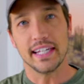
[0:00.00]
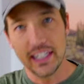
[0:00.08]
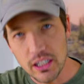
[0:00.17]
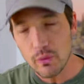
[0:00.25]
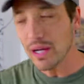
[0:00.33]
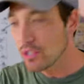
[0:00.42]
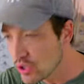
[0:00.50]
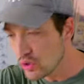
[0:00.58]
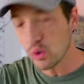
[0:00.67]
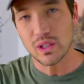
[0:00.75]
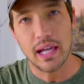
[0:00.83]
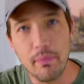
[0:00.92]
犬は
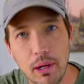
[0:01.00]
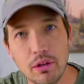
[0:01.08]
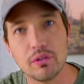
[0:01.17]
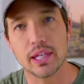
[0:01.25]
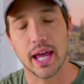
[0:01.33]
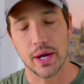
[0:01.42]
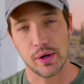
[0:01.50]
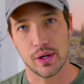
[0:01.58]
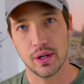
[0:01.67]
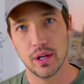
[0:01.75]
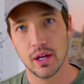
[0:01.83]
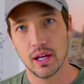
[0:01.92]
靴を食べるんだ
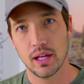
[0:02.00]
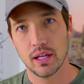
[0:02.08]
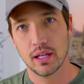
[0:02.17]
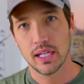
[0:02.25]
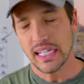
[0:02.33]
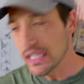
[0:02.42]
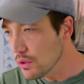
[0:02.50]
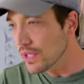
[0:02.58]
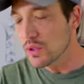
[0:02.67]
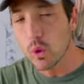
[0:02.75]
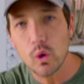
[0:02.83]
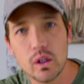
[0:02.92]
よ。犬は
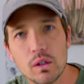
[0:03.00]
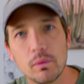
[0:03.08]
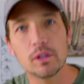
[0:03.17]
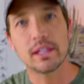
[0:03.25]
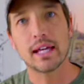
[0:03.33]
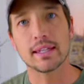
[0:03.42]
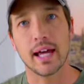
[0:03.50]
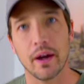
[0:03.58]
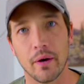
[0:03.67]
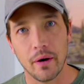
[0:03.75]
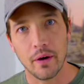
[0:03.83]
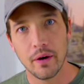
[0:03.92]
そういうもんなんだ
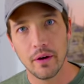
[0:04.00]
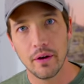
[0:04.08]
よ。